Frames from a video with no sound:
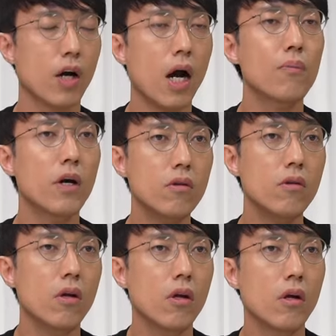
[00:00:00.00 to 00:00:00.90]
하면
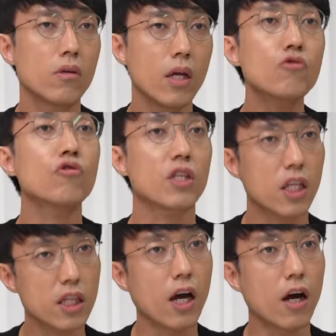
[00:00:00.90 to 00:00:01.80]
될 수도
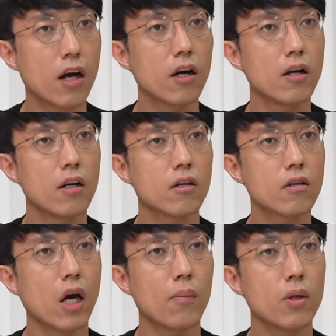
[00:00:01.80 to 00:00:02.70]
있겠다. 음.
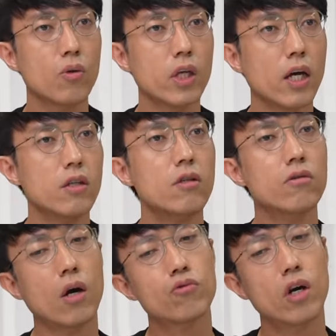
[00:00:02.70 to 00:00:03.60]
근데 아마도 사계절을
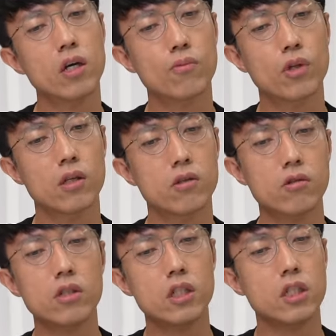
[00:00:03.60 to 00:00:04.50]
다 운영하기보다는
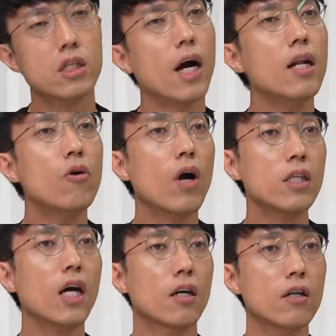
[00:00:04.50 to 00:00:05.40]
특정 시기를 하려고
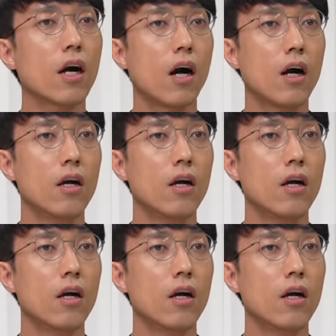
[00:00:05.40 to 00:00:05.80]
하지 않을까.